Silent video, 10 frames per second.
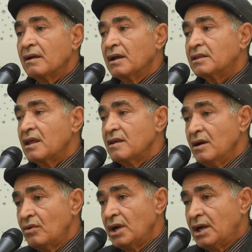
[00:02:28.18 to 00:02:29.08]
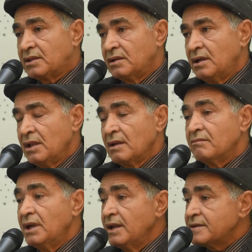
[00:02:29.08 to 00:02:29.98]
التظاهرات
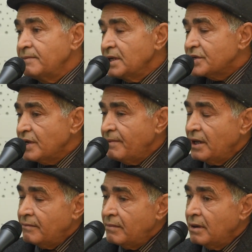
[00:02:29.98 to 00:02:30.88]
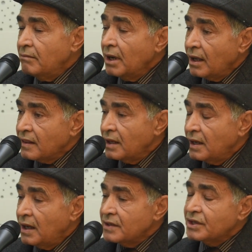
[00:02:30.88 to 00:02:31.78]
بالنسبه للشباب
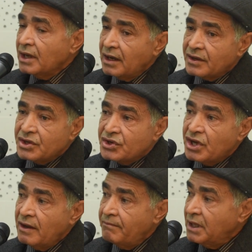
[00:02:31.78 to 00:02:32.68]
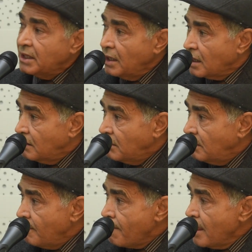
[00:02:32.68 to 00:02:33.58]
معضله اش يخرج الشاب من دارهم
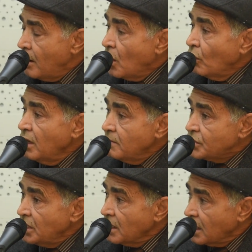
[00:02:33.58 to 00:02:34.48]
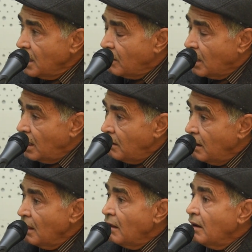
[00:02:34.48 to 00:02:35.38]
ويمشي للقهوة
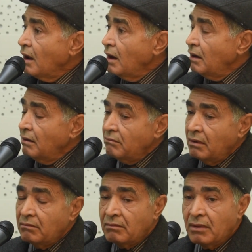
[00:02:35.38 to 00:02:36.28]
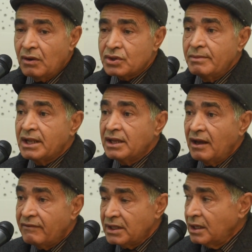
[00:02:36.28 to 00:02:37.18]
ما هوش
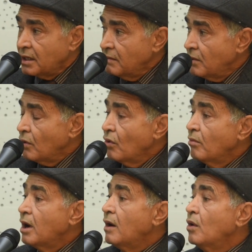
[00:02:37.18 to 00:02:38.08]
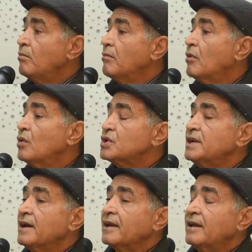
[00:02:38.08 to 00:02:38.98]
مرتاح في دارهم وما هو ما هوش
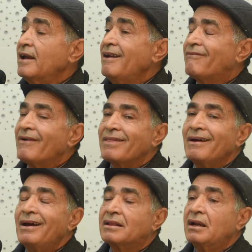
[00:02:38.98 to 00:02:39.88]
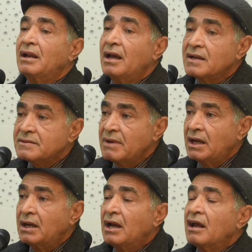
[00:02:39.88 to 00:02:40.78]
لاقي الفضاءات
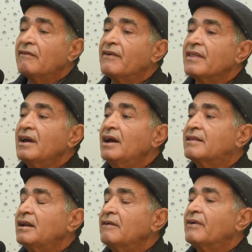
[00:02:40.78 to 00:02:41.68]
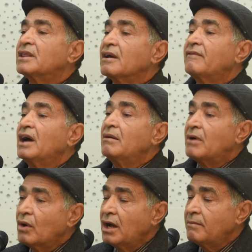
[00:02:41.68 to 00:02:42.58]
اللازمة الفضاءات اللي يفتق فيها
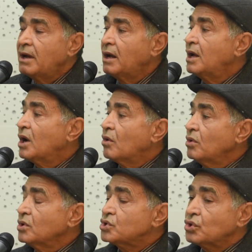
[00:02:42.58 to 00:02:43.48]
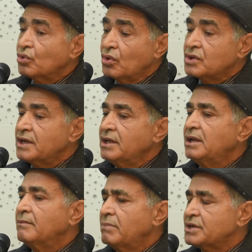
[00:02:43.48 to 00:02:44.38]
مواهبه وينشط كل
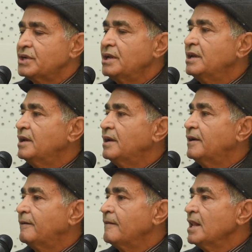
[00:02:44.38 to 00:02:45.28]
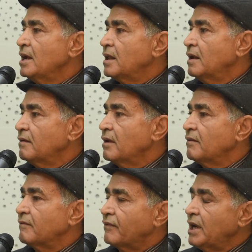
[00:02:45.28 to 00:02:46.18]
شيء باش في
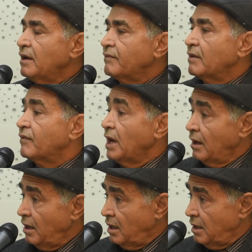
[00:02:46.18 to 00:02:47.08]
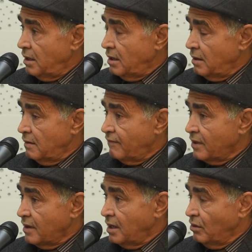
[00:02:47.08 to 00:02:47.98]
في
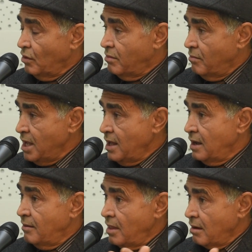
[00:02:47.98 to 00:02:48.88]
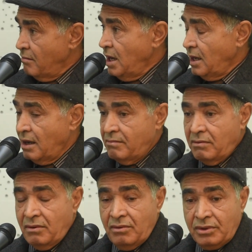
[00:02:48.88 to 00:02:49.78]
الفضاءات العمومية
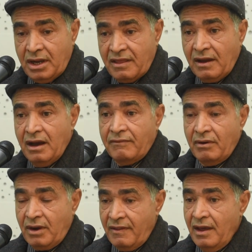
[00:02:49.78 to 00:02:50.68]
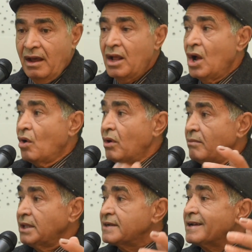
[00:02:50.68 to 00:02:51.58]
ملعب ودار ثقافة وكذا
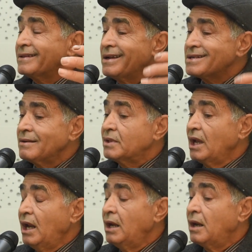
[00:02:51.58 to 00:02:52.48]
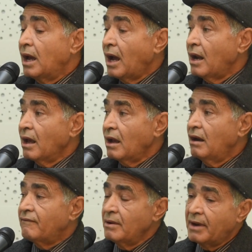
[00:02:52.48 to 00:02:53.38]
والمدرسة تنجم تحل على
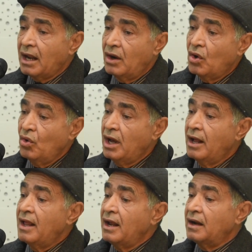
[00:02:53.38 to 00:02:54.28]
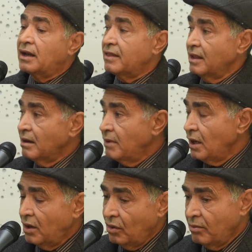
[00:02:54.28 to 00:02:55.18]
الأقل في مرحلة أولى الكثير من
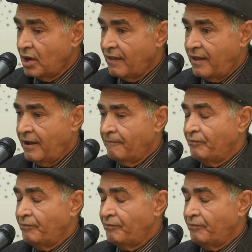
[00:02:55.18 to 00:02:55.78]
الأمور هذه